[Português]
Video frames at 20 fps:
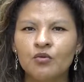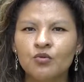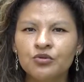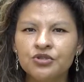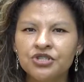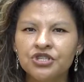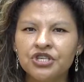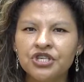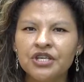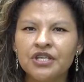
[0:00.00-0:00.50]

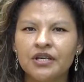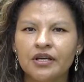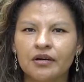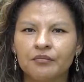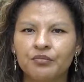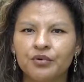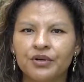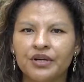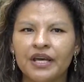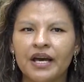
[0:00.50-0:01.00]
um
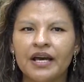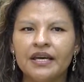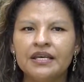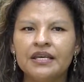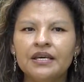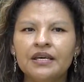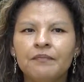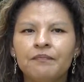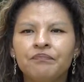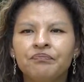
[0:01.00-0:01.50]
dia, porque
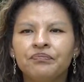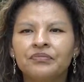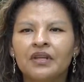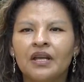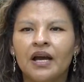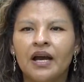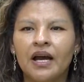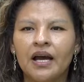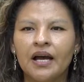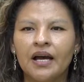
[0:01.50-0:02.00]
aí
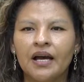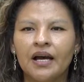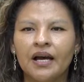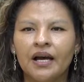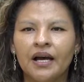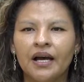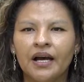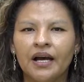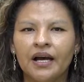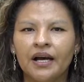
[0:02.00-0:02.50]

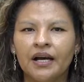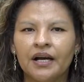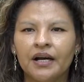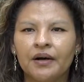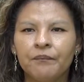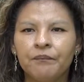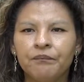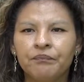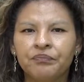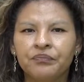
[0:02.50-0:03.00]

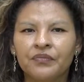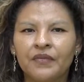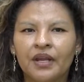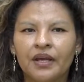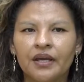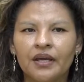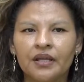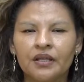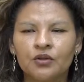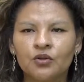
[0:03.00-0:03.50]
ah,
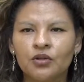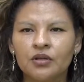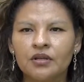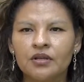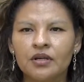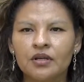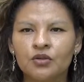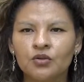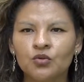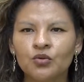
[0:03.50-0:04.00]

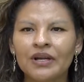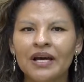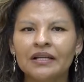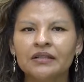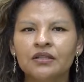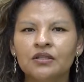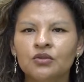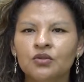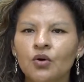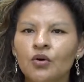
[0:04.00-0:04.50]

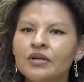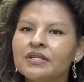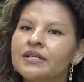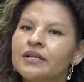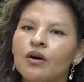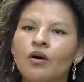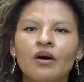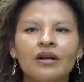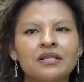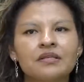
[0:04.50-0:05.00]
durante
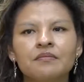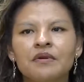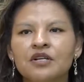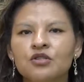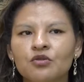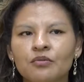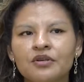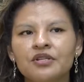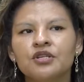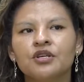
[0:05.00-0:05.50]
12 horas
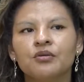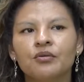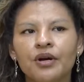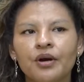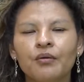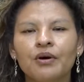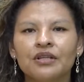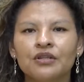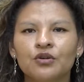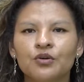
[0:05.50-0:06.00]
mais ou menos no
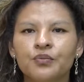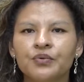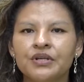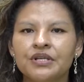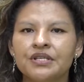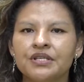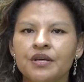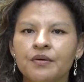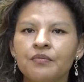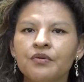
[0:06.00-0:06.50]
Equador, por
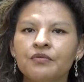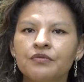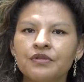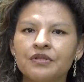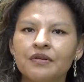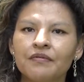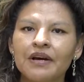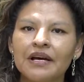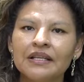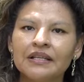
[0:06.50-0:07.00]
exemplo,
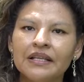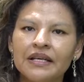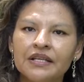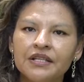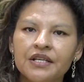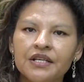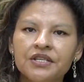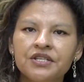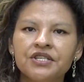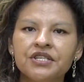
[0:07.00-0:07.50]
você vai ter
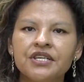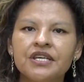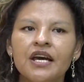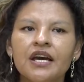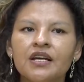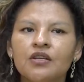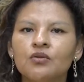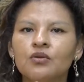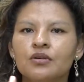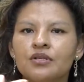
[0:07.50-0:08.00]
de
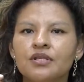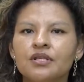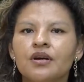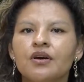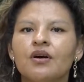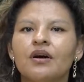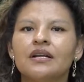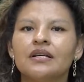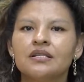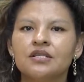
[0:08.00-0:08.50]
dia e 12
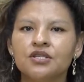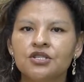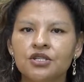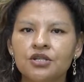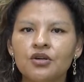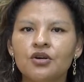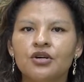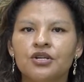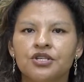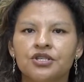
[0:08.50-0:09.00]
horas de
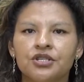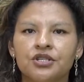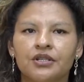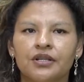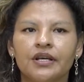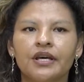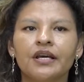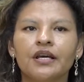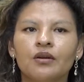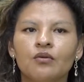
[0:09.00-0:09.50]
noite,
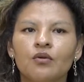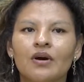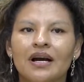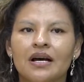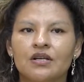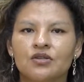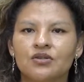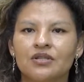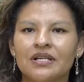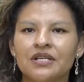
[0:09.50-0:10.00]
né? No
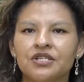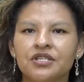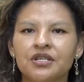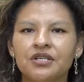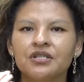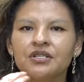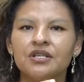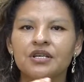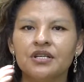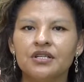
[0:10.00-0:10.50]
caso da
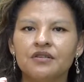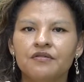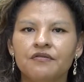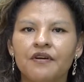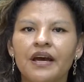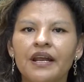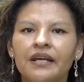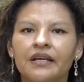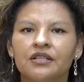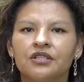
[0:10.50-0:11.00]
gente é
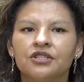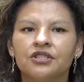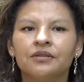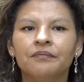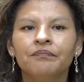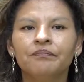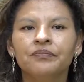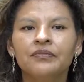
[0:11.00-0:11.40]
diferente.